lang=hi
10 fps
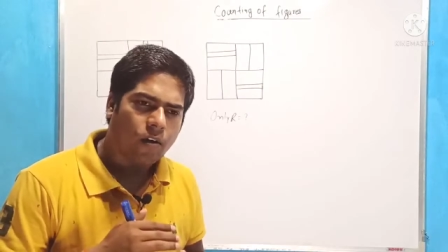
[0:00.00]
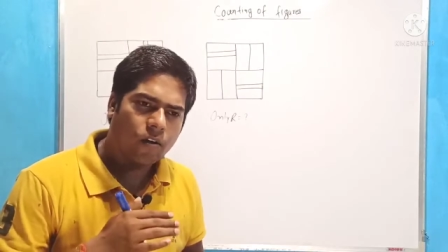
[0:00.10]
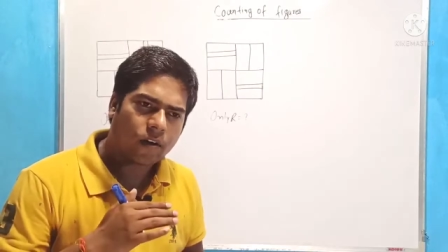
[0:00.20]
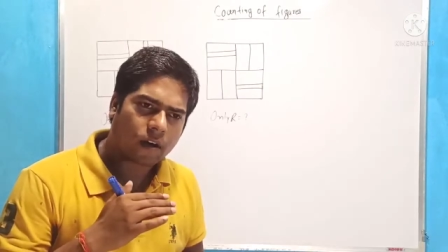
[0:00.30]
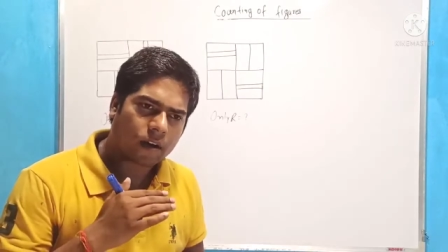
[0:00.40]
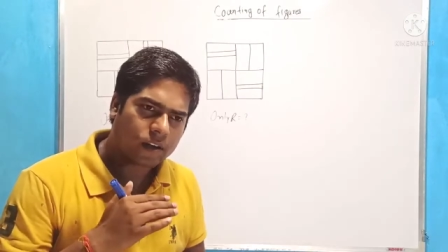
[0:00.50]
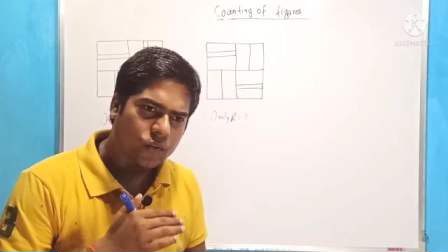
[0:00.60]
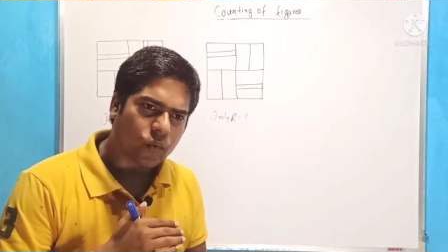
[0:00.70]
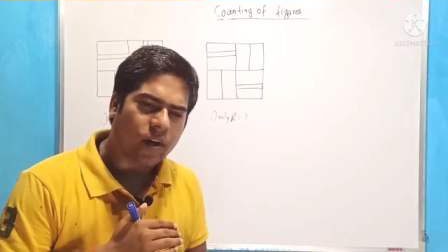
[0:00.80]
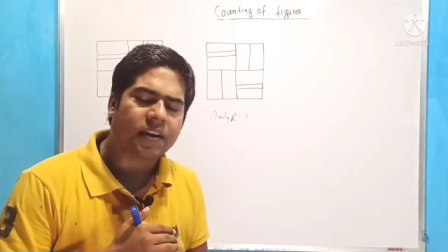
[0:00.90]
और
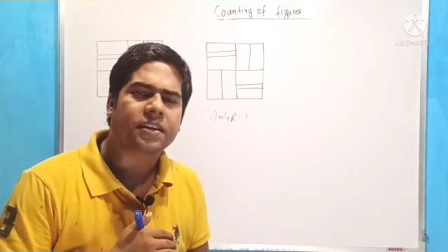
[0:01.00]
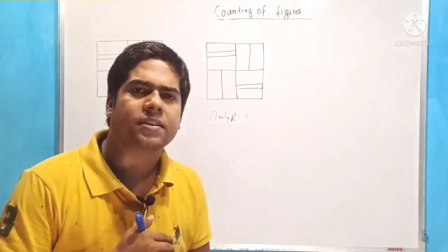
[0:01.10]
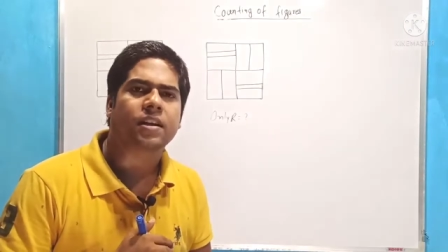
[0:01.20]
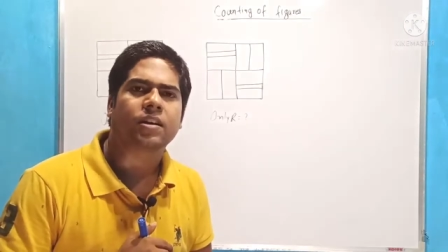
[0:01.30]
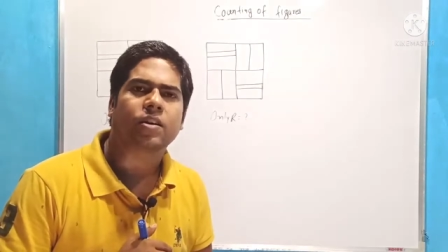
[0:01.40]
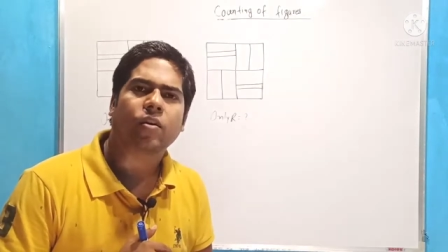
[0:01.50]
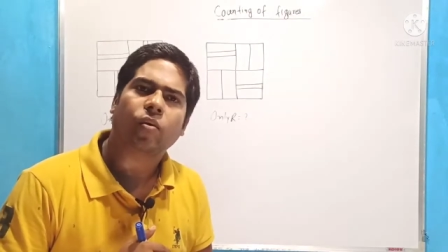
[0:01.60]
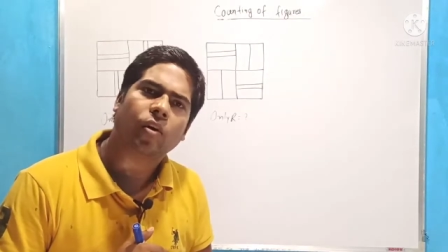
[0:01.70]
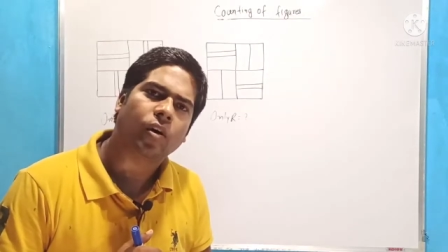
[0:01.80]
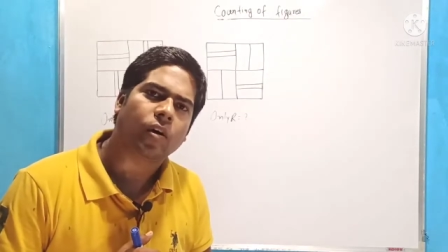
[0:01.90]
स्क्वायर की संख्या को